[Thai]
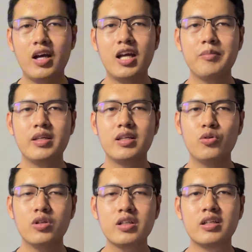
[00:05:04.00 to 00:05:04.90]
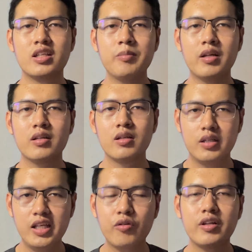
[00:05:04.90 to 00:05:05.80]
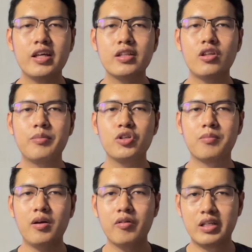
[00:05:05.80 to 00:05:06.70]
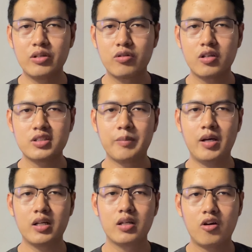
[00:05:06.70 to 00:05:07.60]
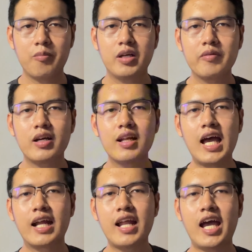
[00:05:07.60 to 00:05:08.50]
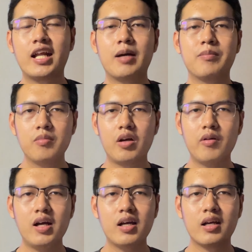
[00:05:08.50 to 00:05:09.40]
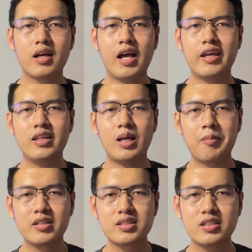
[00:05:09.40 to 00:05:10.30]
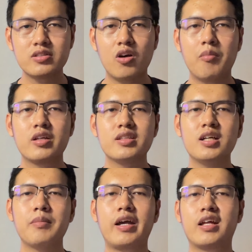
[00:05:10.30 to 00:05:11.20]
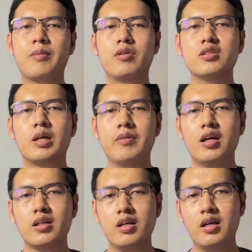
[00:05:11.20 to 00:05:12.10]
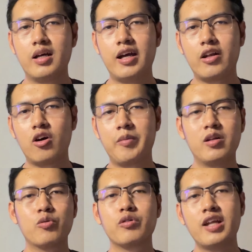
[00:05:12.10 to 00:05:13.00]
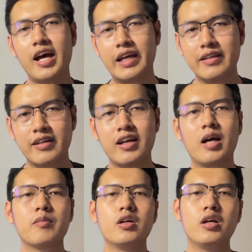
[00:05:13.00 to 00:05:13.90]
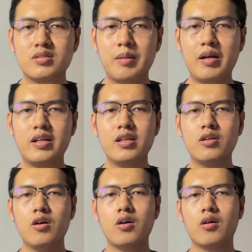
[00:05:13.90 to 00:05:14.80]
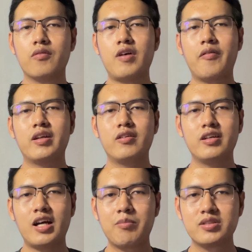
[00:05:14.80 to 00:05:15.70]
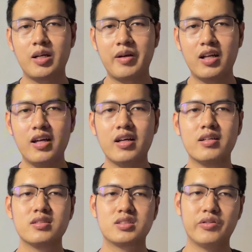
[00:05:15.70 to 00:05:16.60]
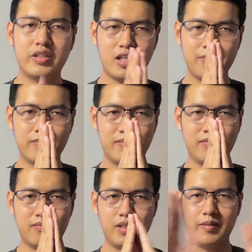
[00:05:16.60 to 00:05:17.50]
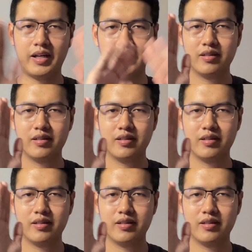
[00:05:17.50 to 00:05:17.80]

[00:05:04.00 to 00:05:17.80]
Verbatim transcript: รมีรุ่นอื่น ที่มันดีกว่านี้ ตอบโจทย์มากกว่านี้คุณก็สามารถคอมเมนต์ไว้ข้างล่างได้นะครับเผื่อว่าใครที่กำลังจะซื้อจอมอนิเตอร์ใหม่ครับก็สามารถอ่านคอมเมนต์ของคุณได้นะครับสำหรับครั้งนี้ก็ฝากไว้เท่านี้ครับ เจอกันใหม่ครั้งหน้า สวัสดีครับ บ๊ายบาย